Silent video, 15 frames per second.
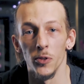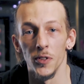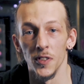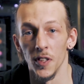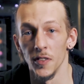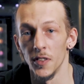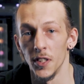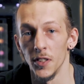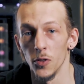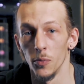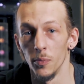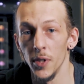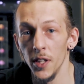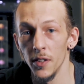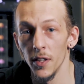pour des
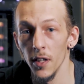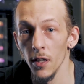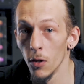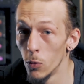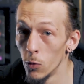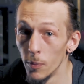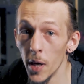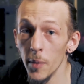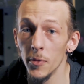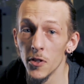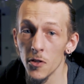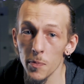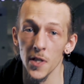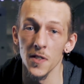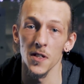installations militaires ou même
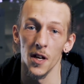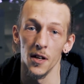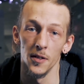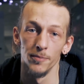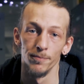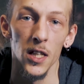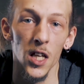spatiales.